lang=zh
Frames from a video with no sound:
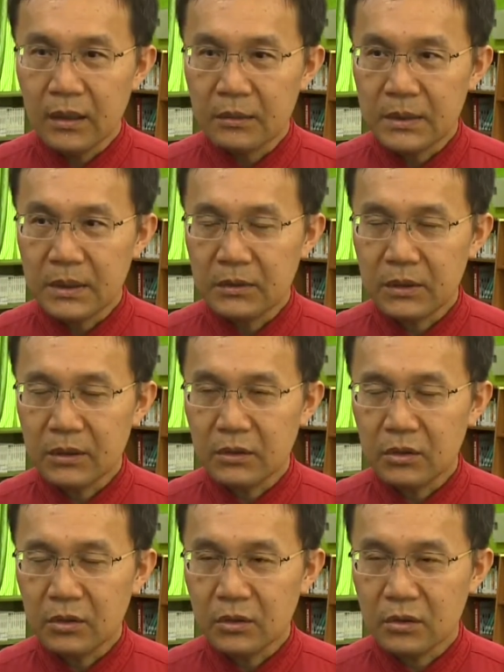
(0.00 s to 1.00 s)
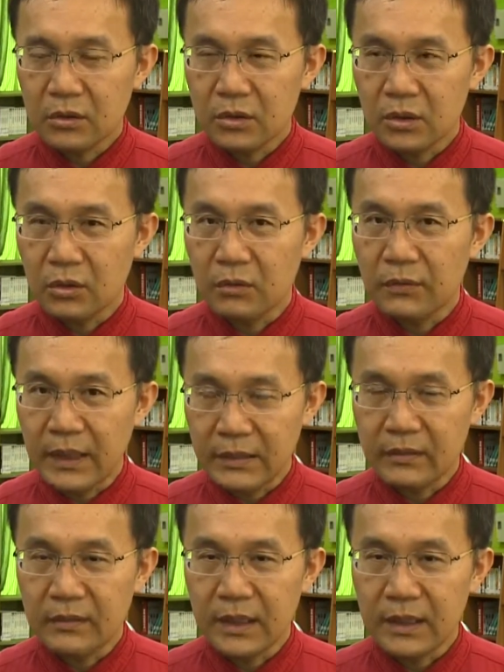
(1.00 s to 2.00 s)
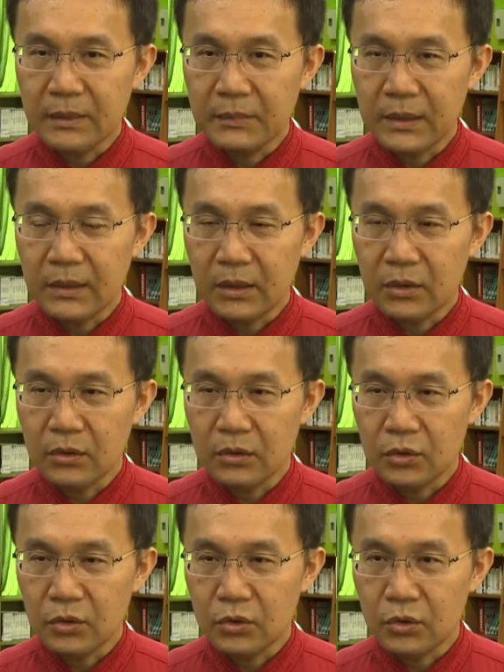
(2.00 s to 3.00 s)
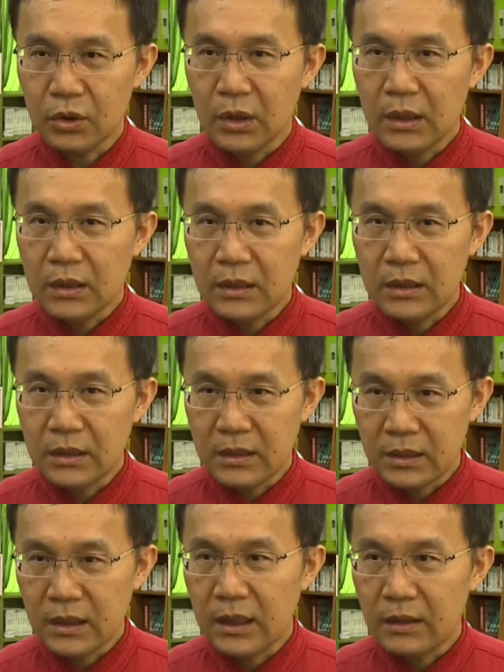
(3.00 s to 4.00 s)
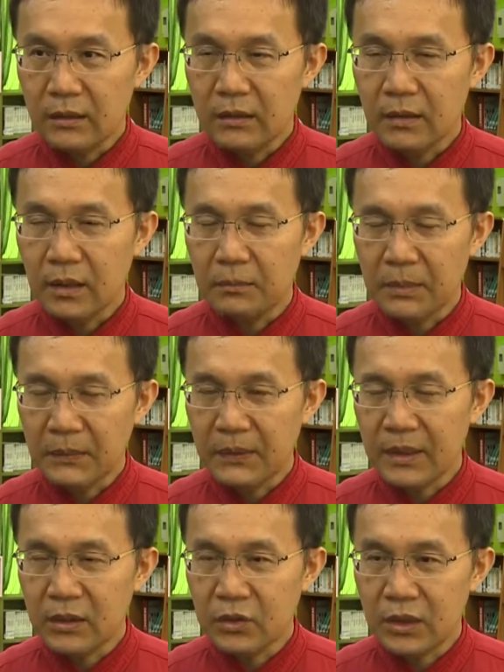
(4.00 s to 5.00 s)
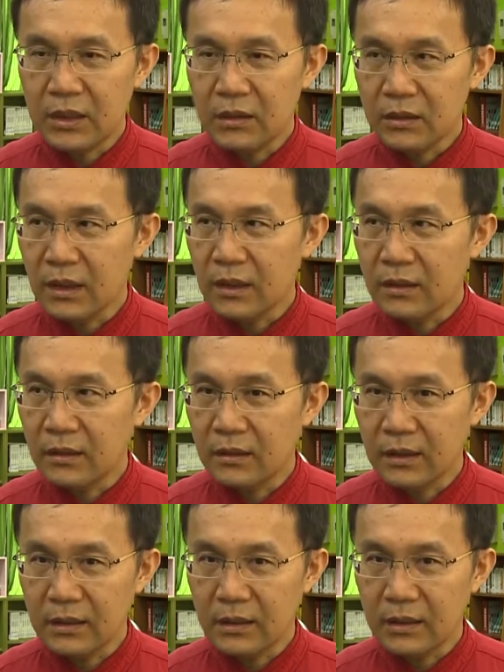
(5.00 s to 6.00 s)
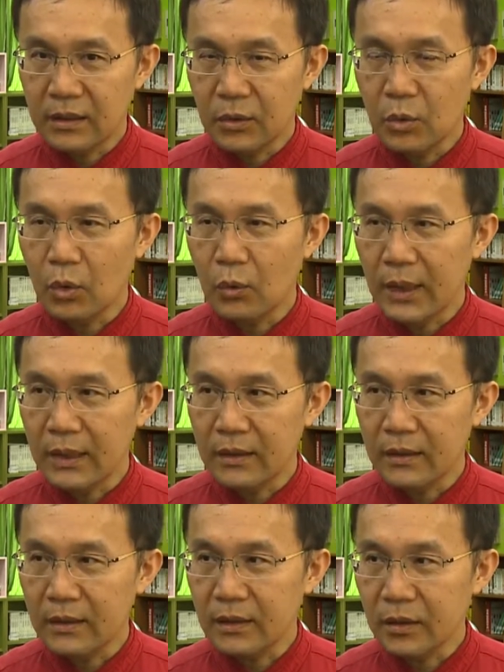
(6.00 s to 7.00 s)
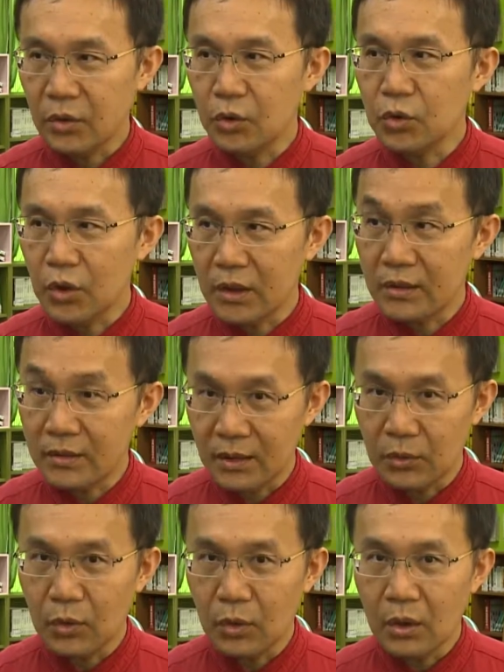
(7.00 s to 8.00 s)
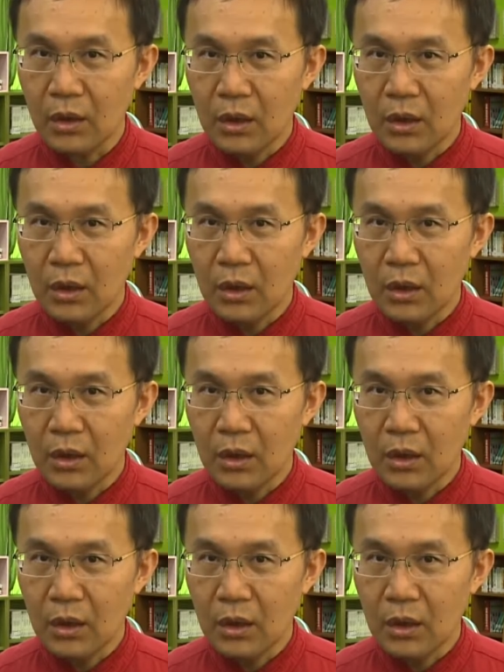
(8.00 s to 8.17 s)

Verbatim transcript: 那我们希望能够透过这种方式，让他们能够去体验，好，免费的去体验那个国外的一个游学的生活。